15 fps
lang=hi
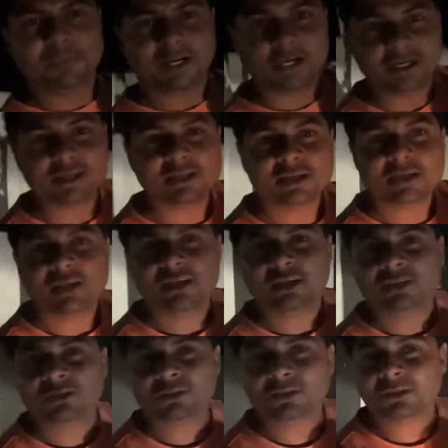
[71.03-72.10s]
का
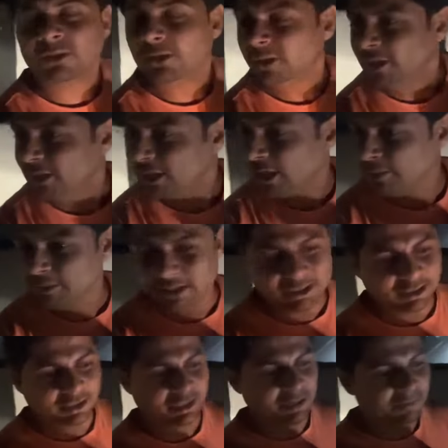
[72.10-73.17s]
तो अभी
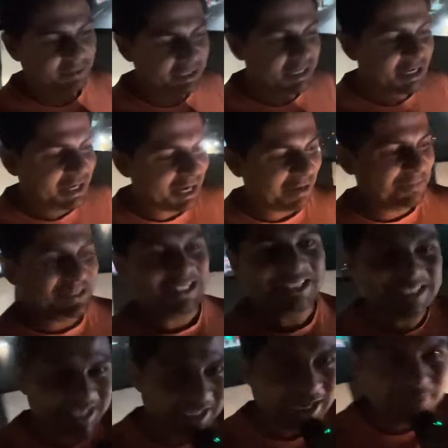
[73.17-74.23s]
निकल रहे हैं भाई अभी इसी
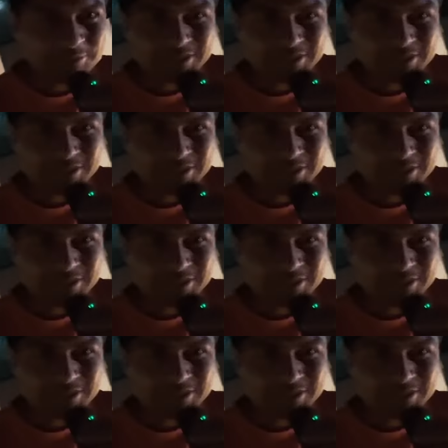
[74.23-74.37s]
से काम